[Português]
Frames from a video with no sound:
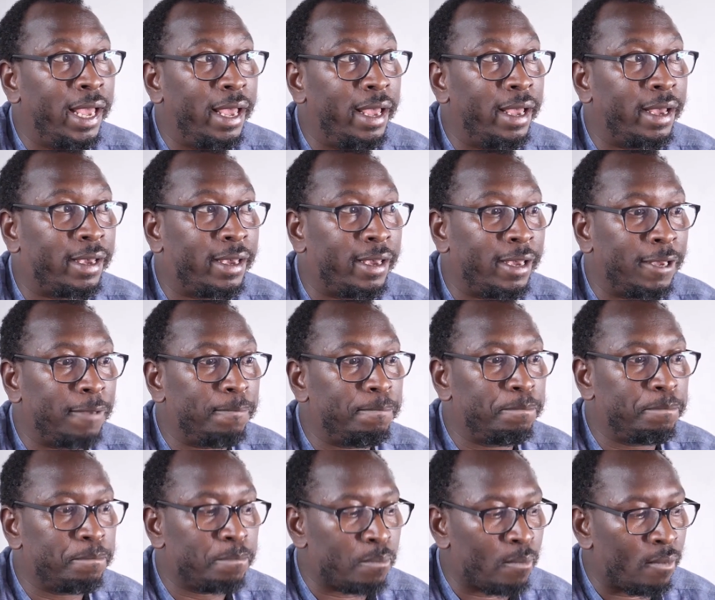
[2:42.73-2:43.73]
é que
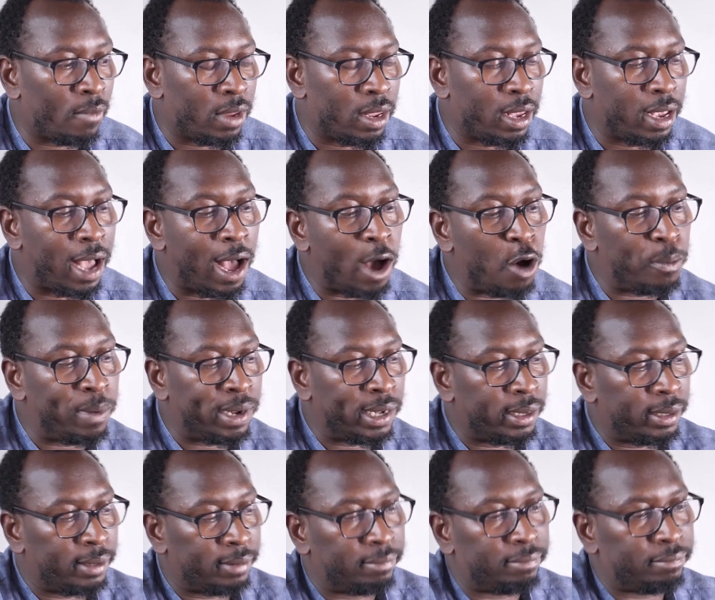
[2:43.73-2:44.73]
há,
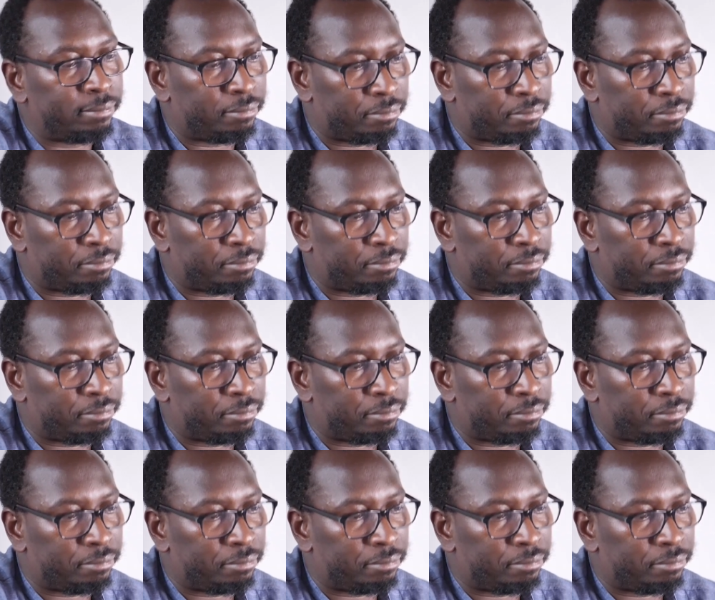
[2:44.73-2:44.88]
uma,